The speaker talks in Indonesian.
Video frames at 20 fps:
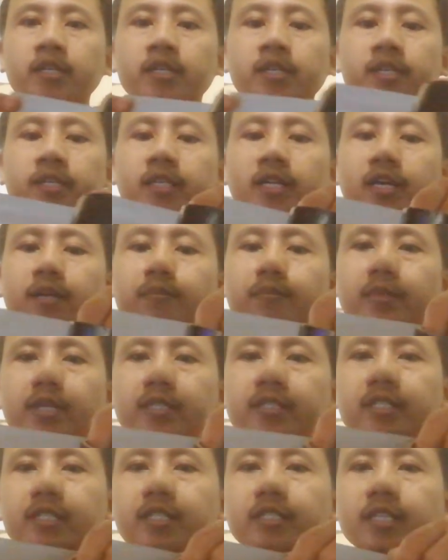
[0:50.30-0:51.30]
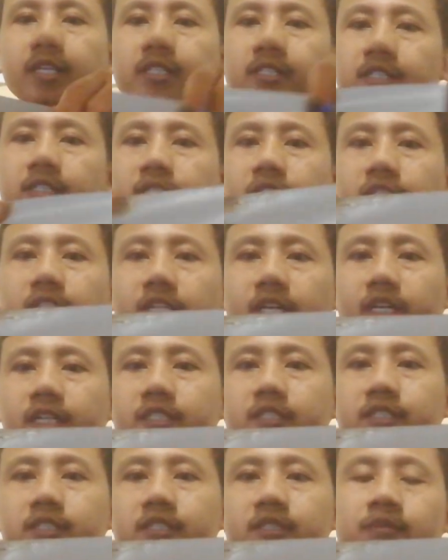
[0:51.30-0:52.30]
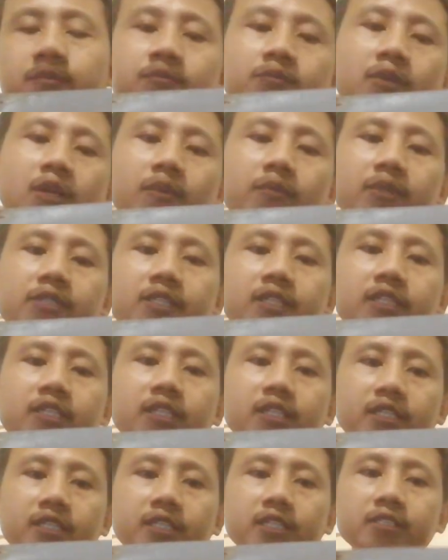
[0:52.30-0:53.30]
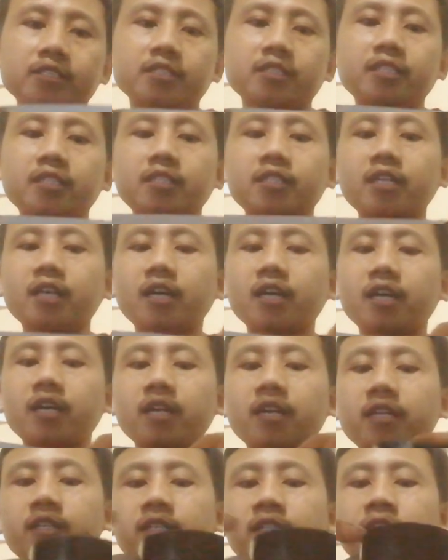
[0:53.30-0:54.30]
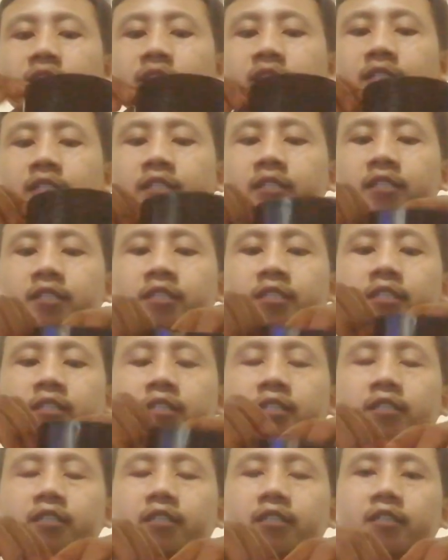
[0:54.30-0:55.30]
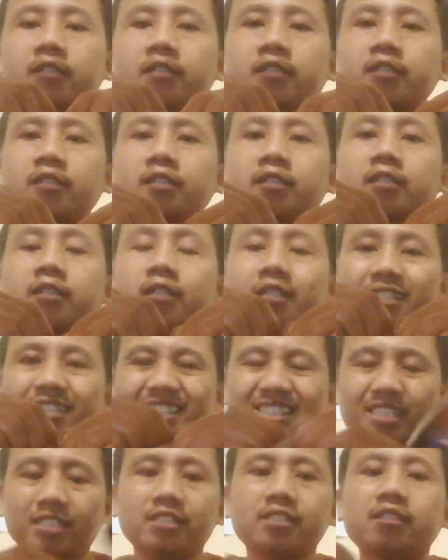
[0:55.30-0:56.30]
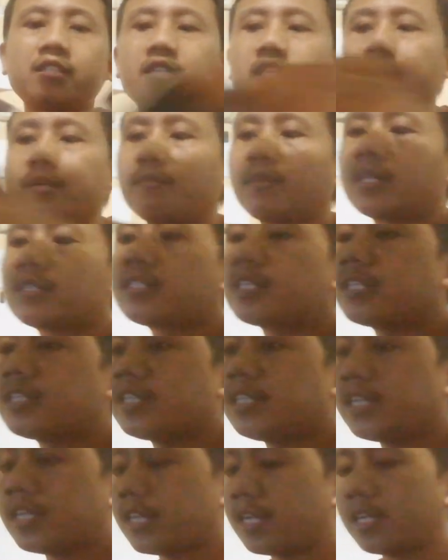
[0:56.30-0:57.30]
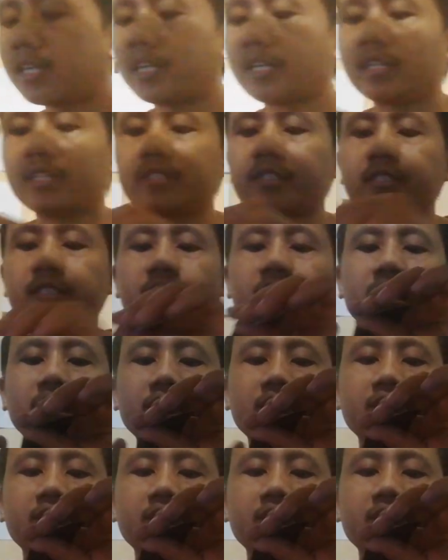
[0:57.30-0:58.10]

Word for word: kita ambil sekitar segini guys berapa senti ini ya sekitar eh, 5 sentian lah guys